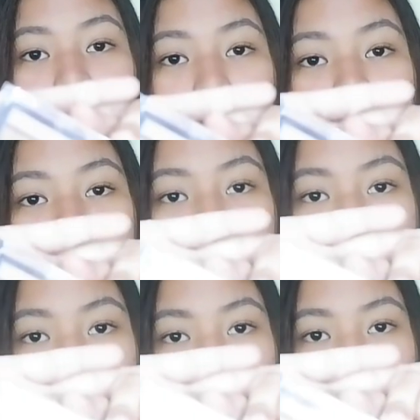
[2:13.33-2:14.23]
nude
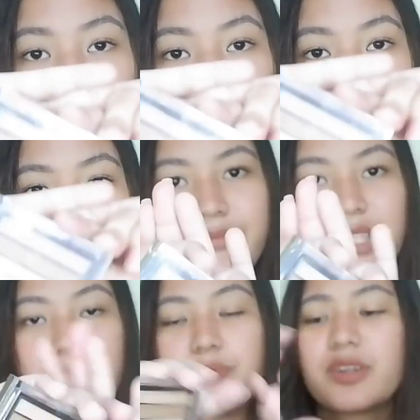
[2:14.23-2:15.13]
shade.
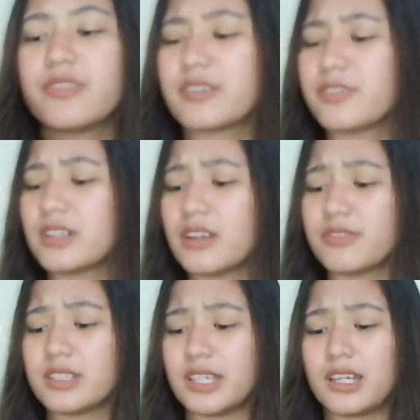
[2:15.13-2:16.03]
Perfect for
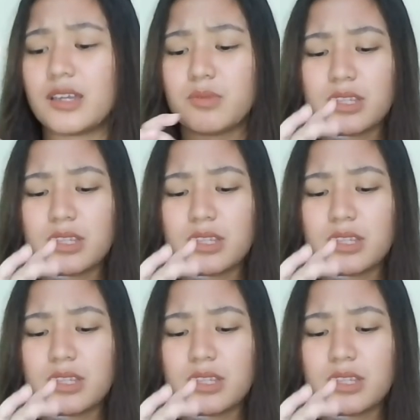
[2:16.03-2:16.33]
everyday.